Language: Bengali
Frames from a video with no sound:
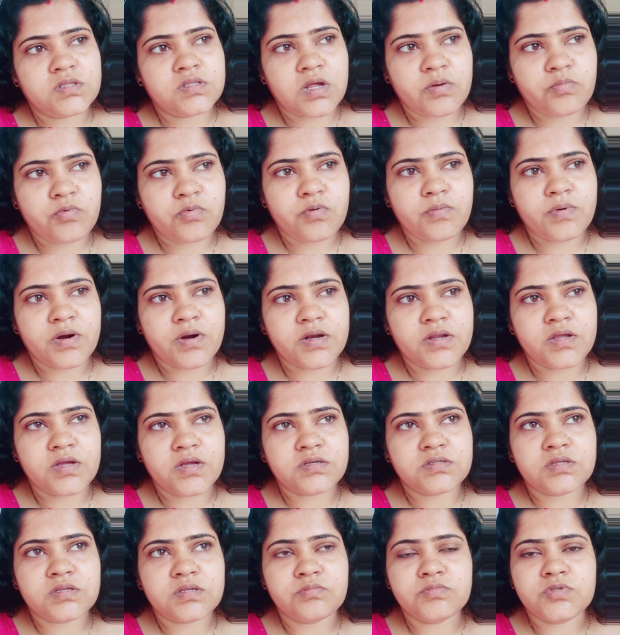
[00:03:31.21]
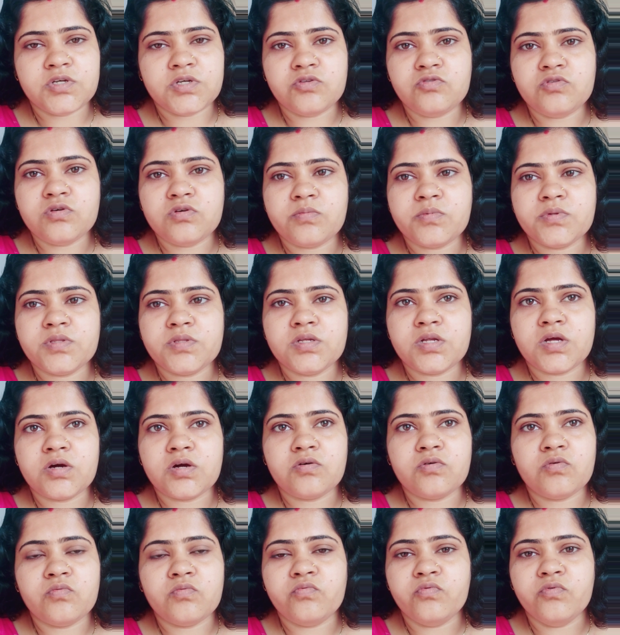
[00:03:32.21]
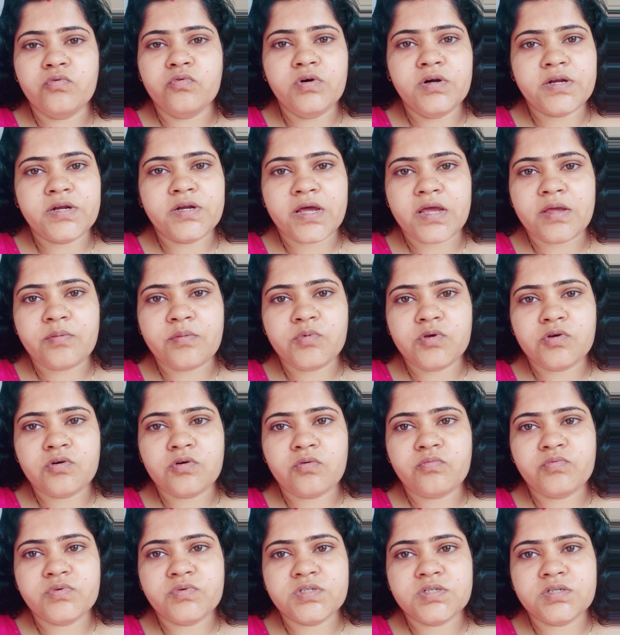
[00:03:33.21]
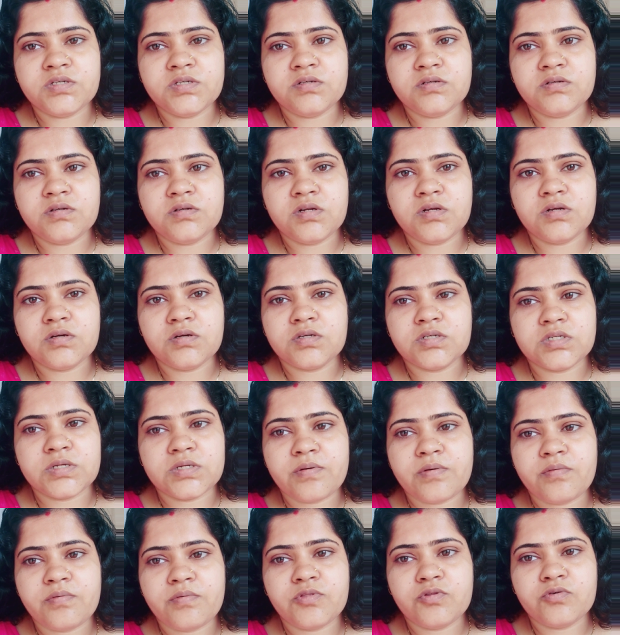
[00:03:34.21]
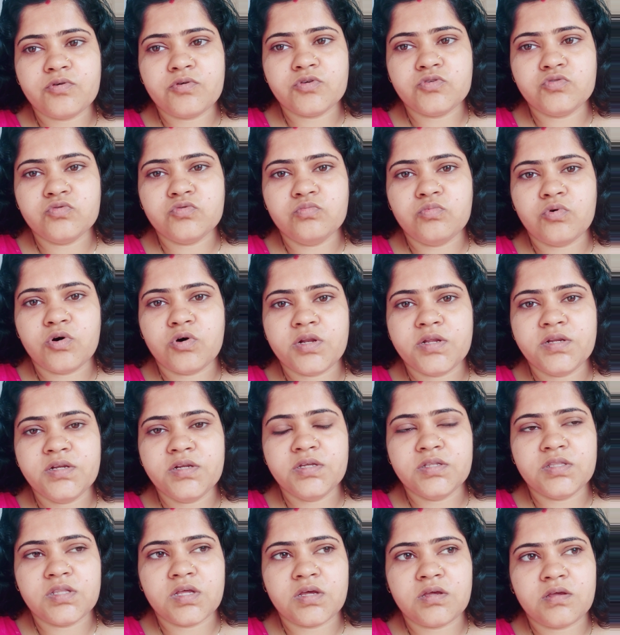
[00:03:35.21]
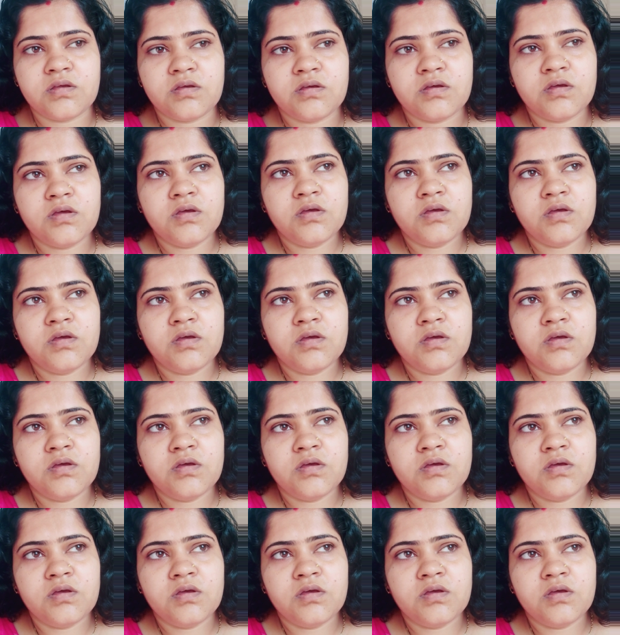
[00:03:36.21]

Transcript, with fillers: তারপর বাড়ি আসতাম যেহেতু আমাদের এখনও ফুল টাইমিং অফিসিংটা সেভাবে তো কিছু বলেনি তাই